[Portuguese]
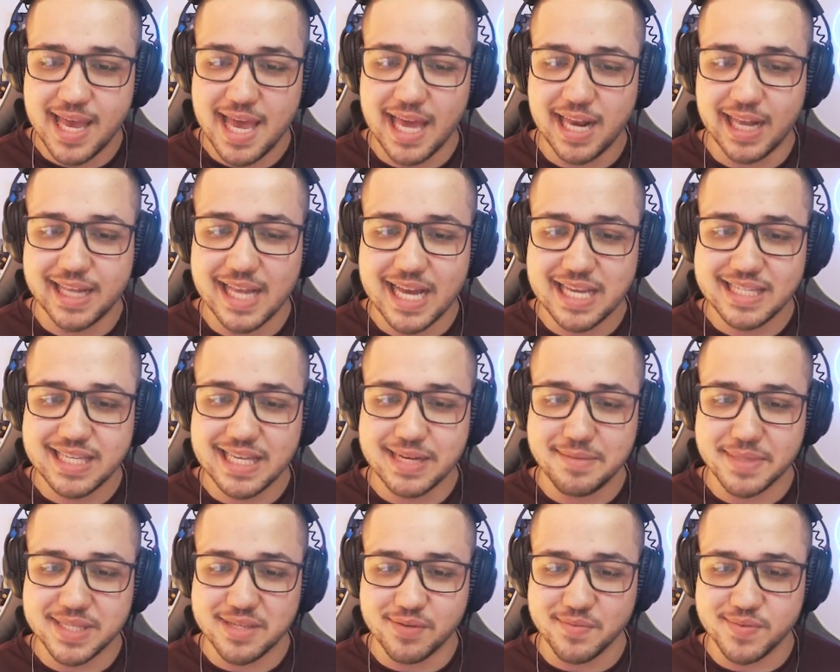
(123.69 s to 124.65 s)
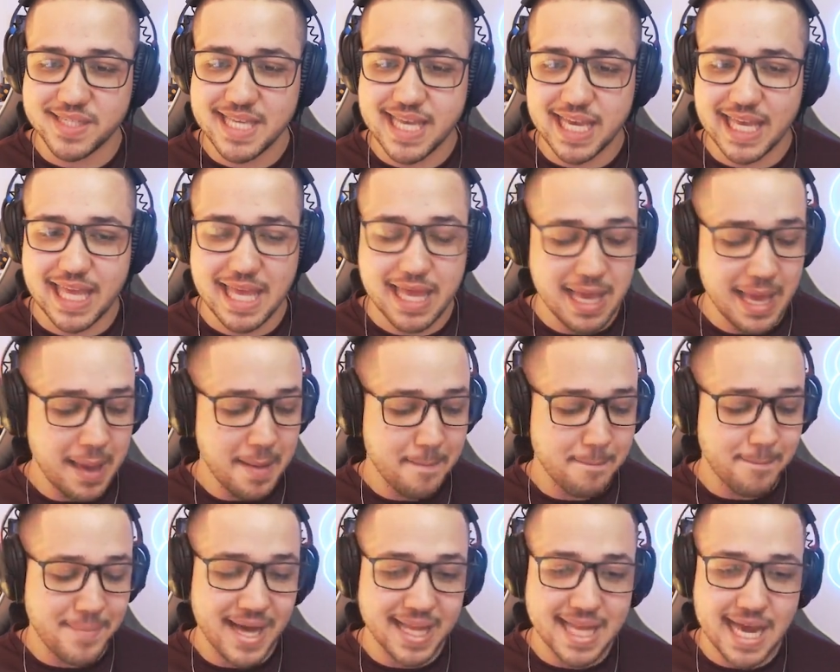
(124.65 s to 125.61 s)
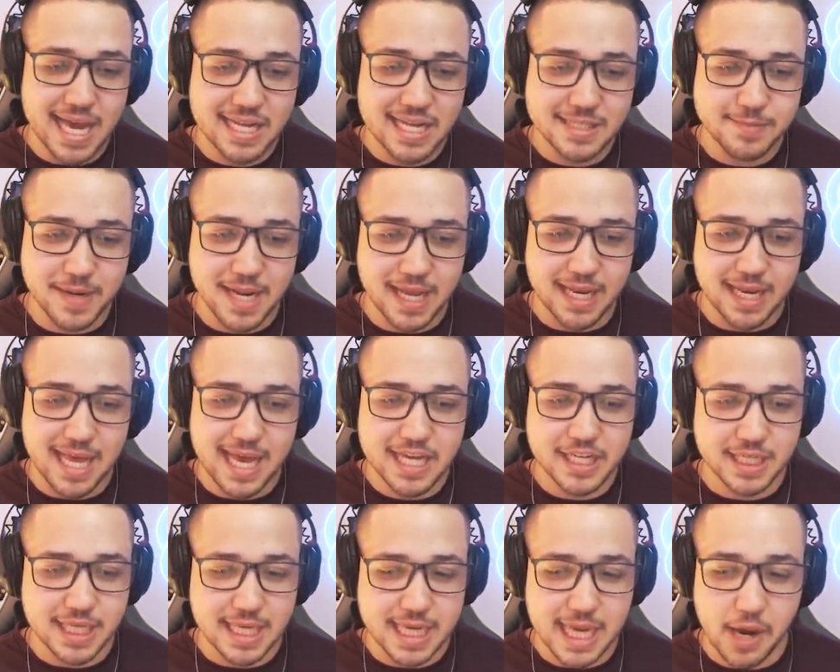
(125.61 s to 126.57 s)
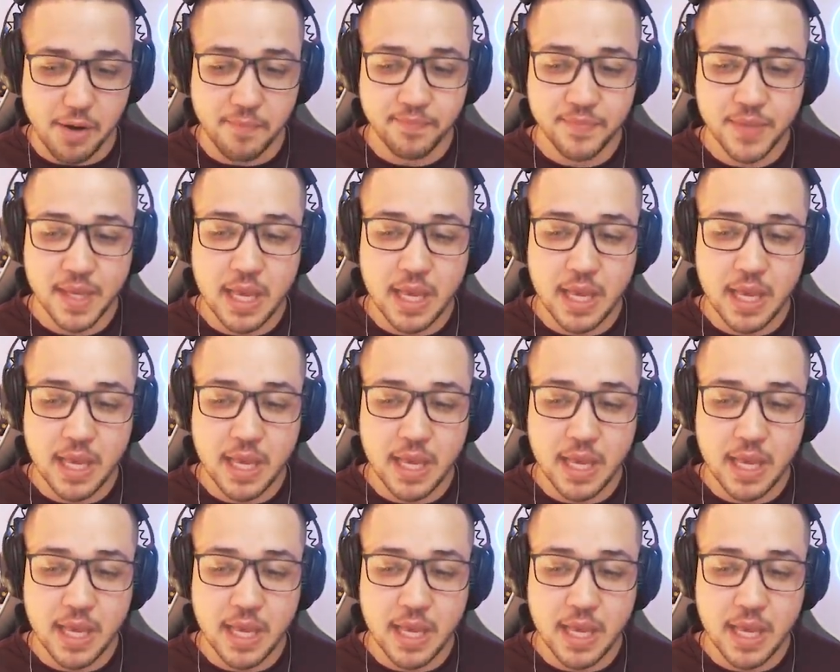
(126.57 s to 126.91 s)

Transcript: ela dá essa animaçãozinha aqui, badaras pra lá de legal.